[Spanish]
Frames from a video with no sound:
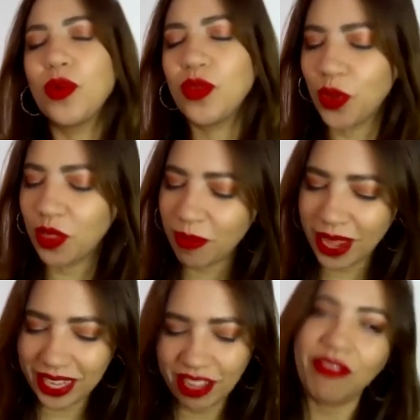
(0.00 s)
gusto de
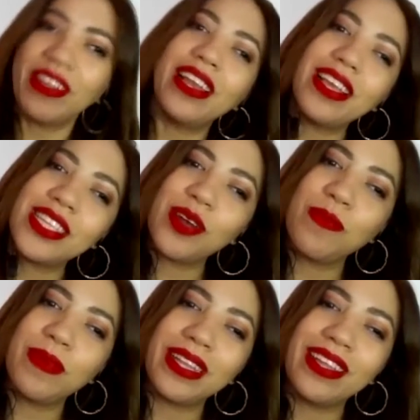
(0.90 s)
verte. Feliz de
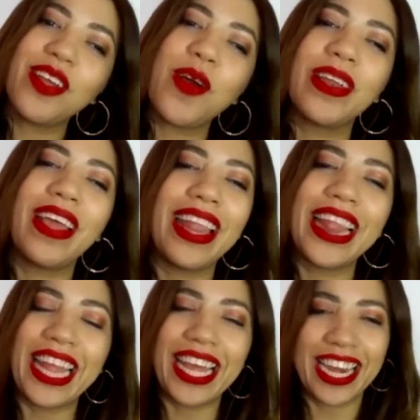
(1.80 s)
compartir con
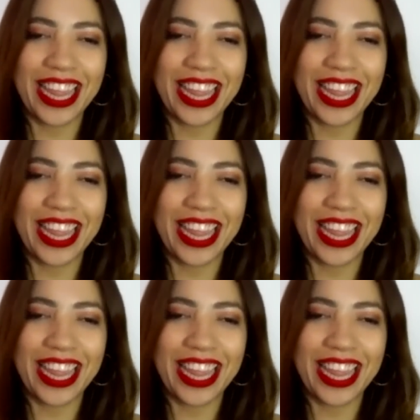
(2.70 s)
Gente